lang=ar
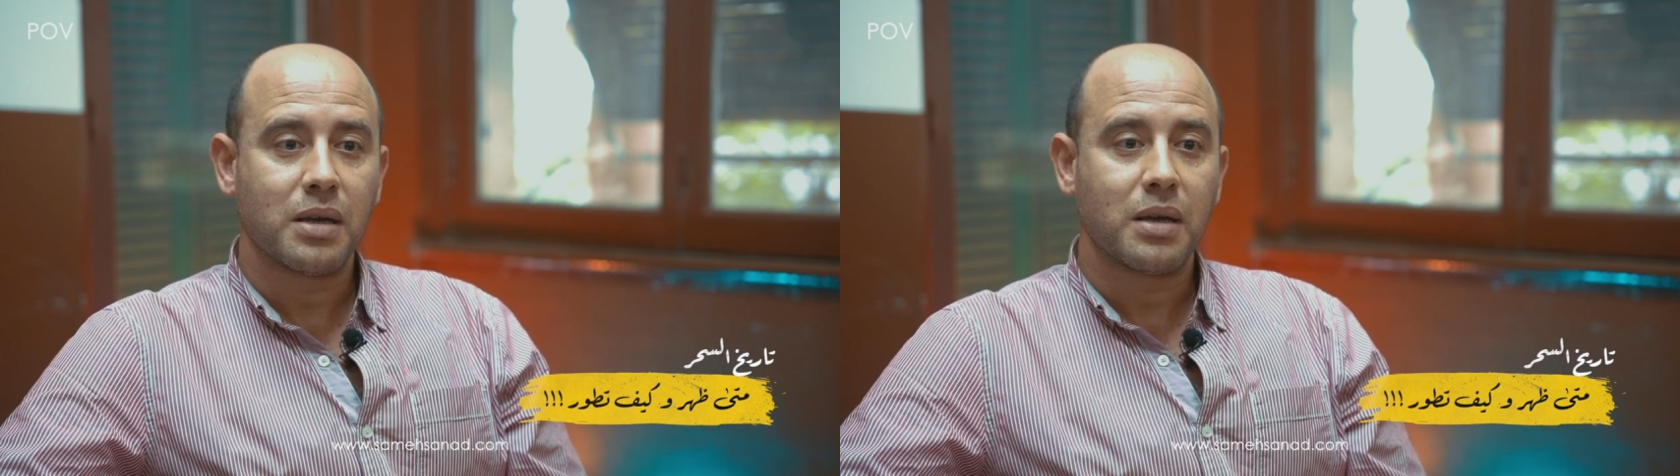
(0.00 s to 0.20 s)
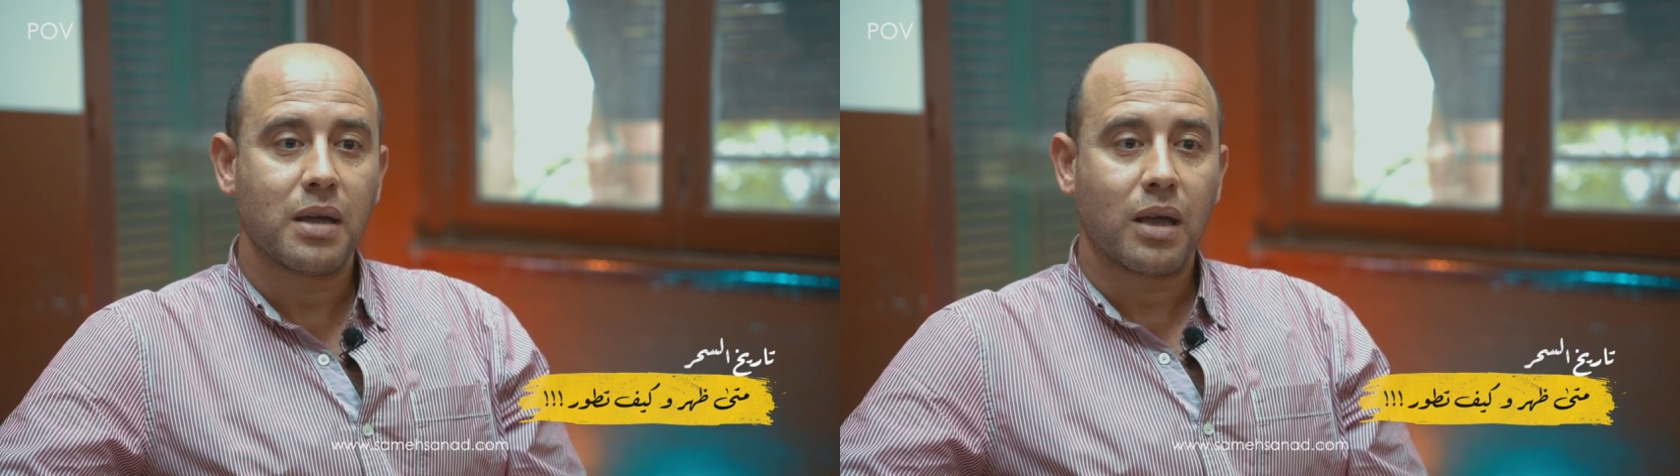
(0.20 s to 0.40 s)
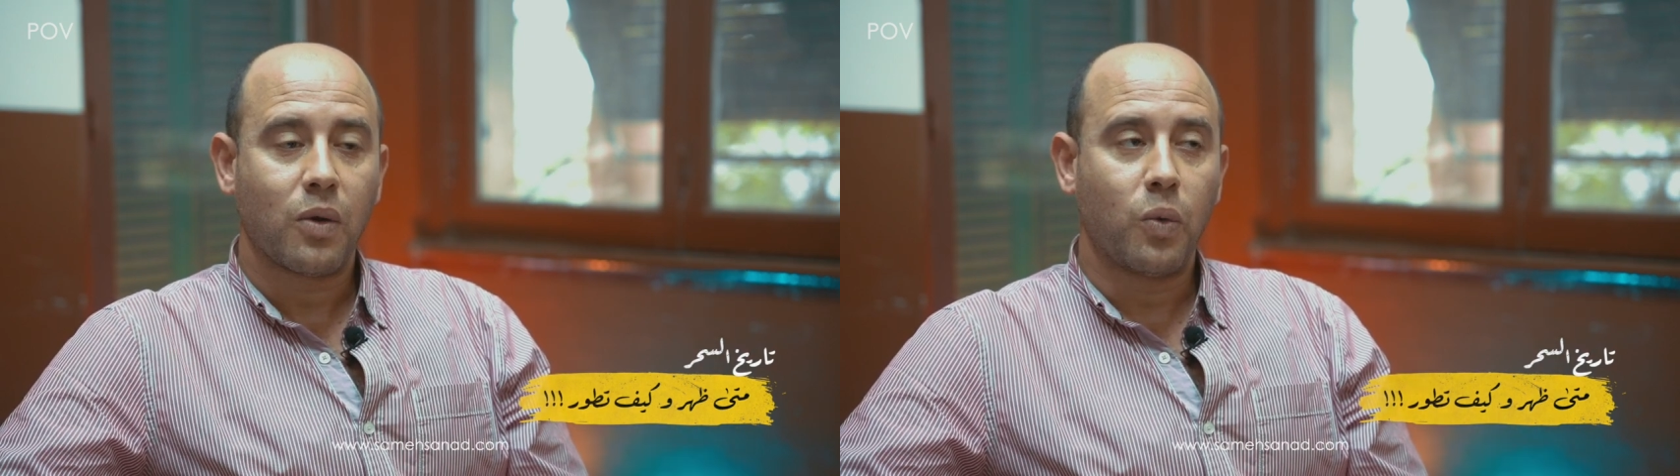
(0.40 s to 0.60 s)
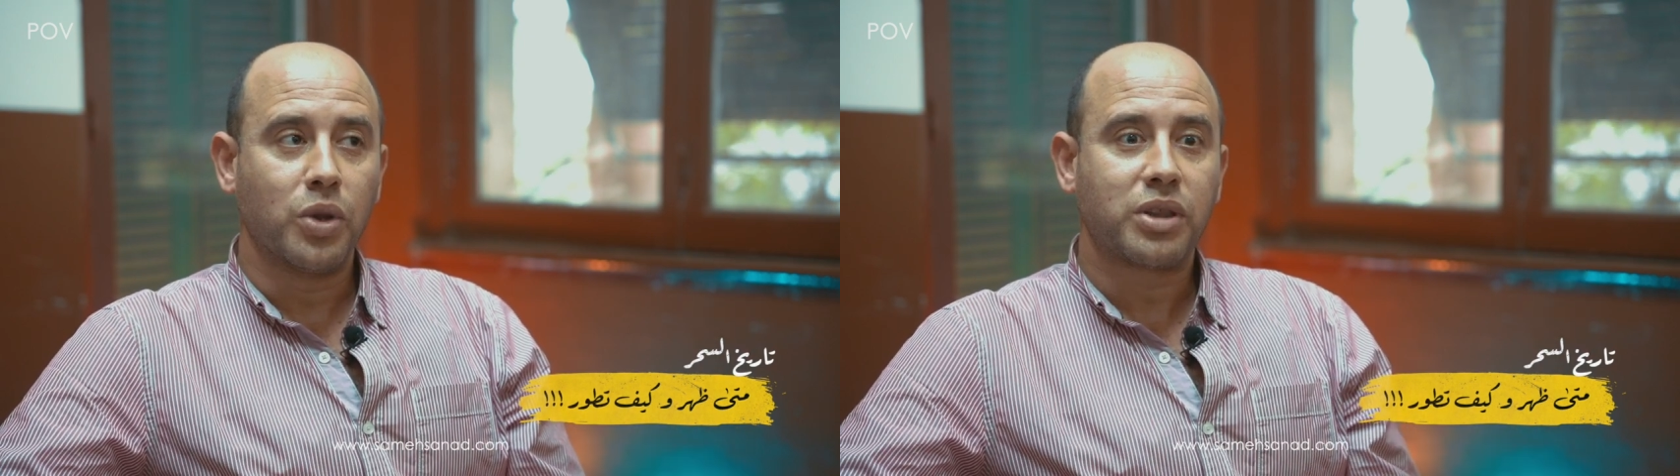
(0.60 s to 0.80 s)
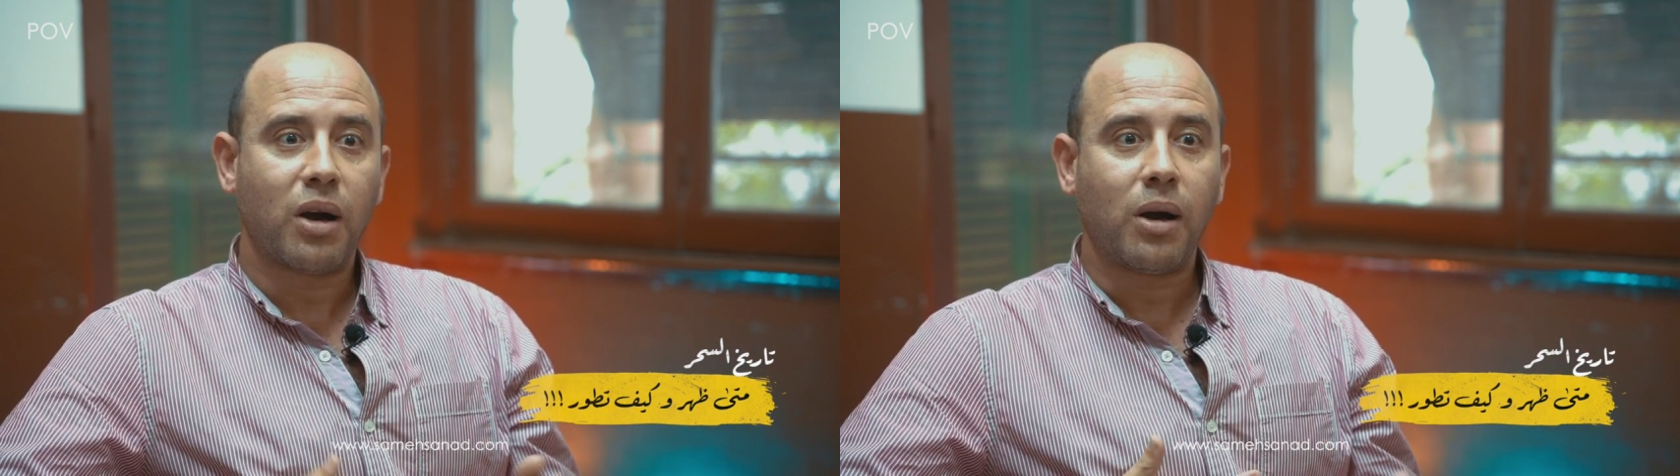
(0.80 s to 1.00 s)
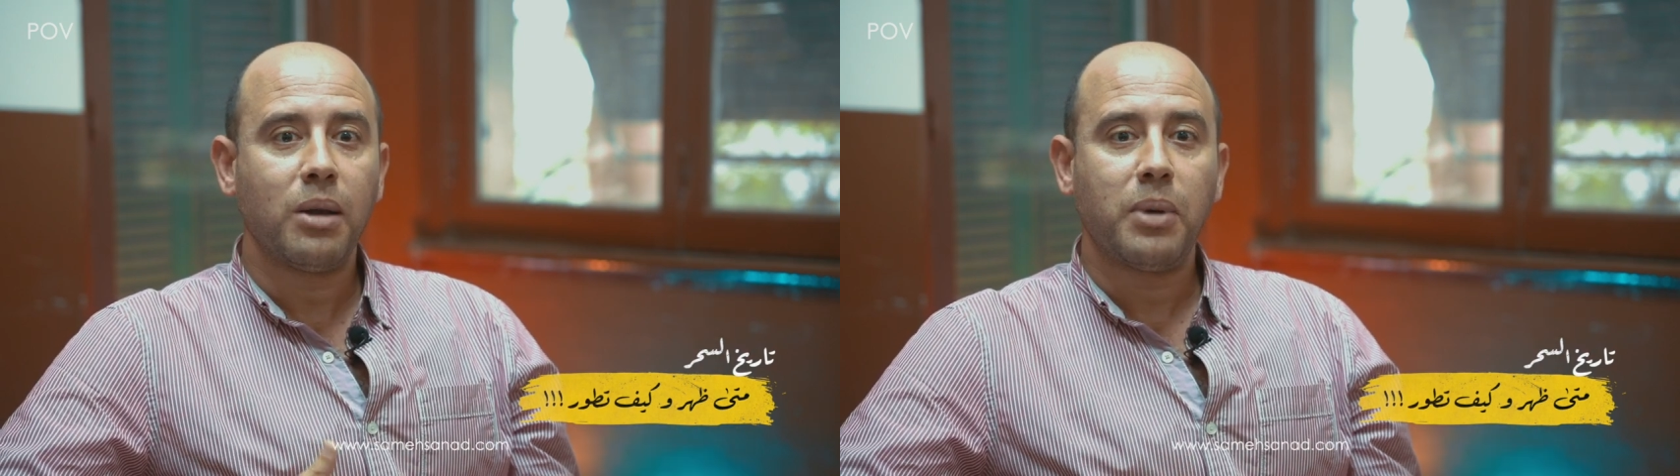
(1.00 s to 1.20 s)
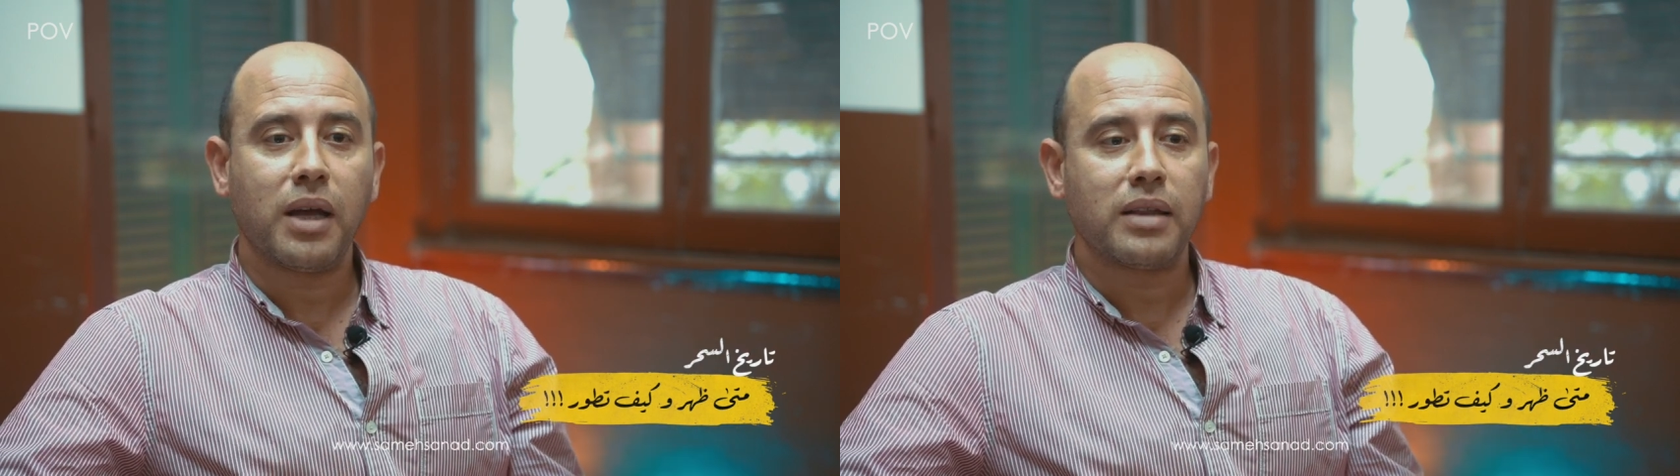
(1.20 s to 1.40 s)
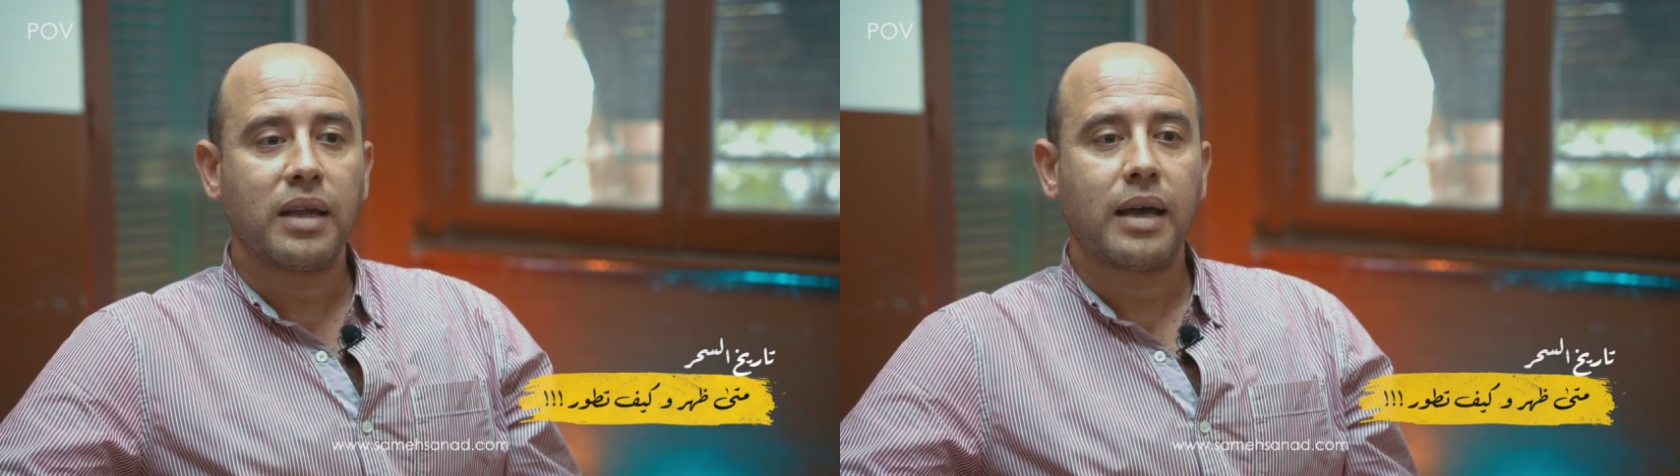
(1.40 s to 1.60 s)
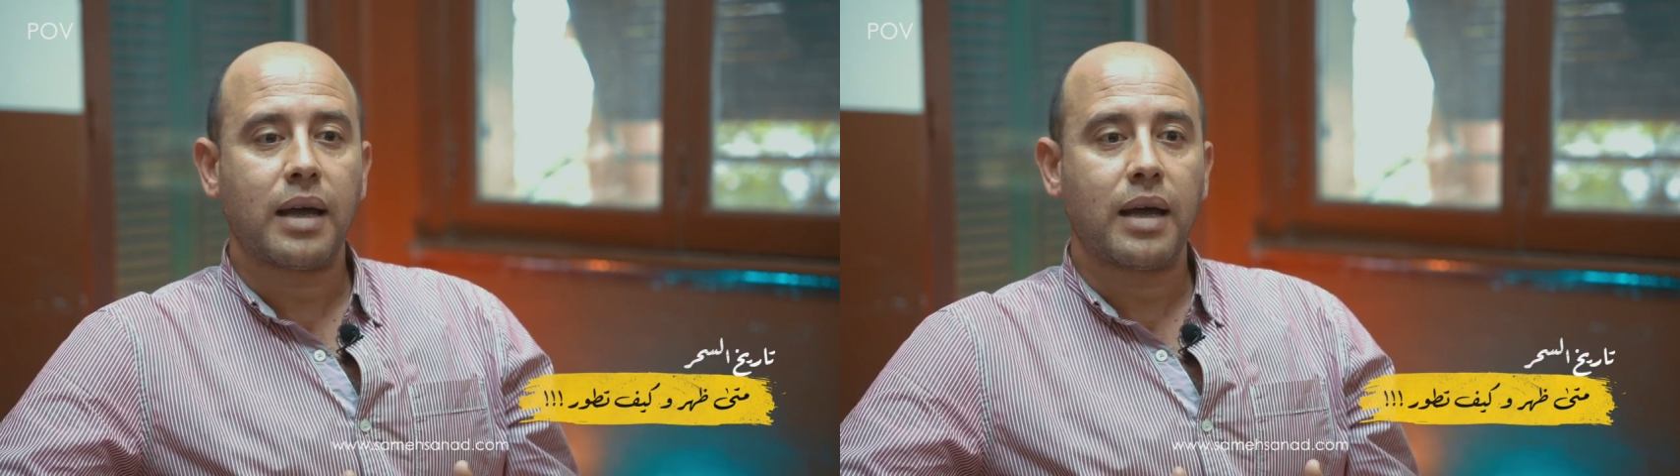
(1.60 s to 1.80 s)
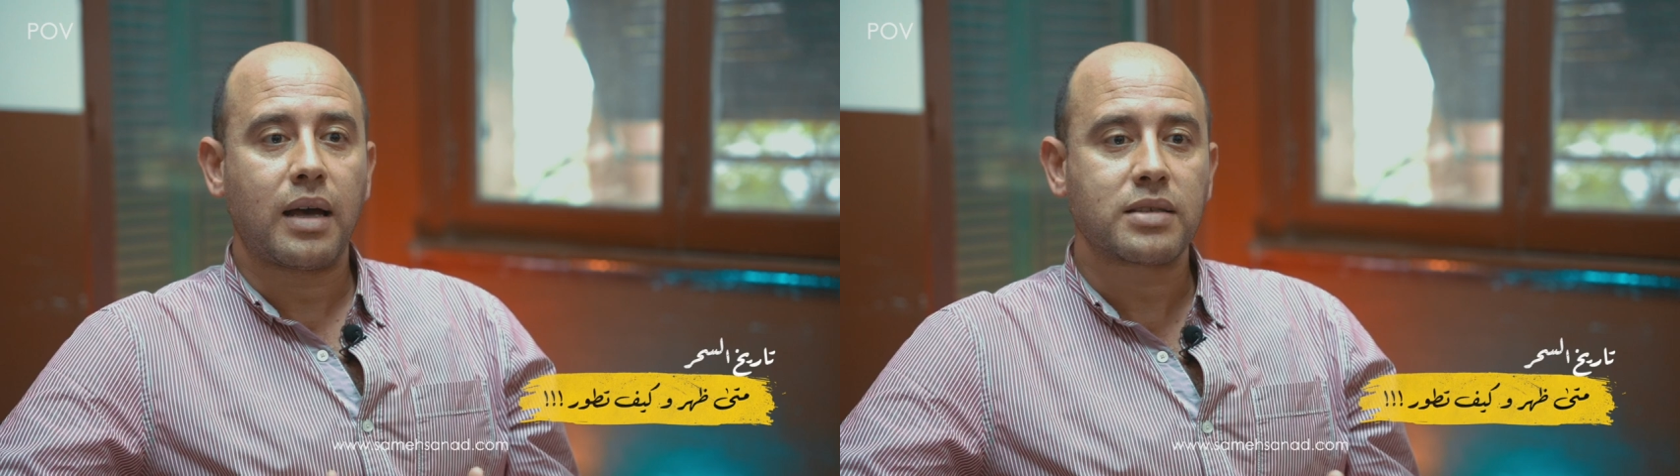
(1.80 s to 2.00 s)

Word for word: تمام وانتقل بقى ان انا